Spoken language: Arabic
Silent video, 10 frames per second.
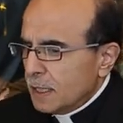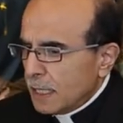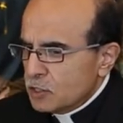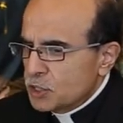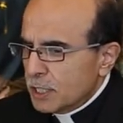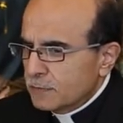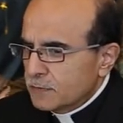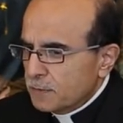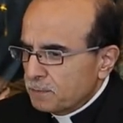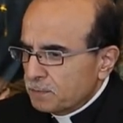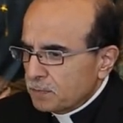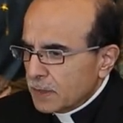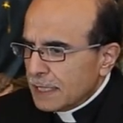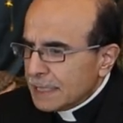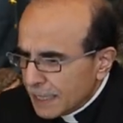عن جد
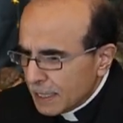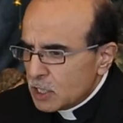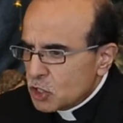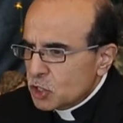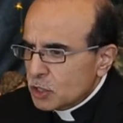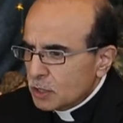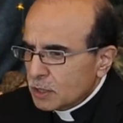ليش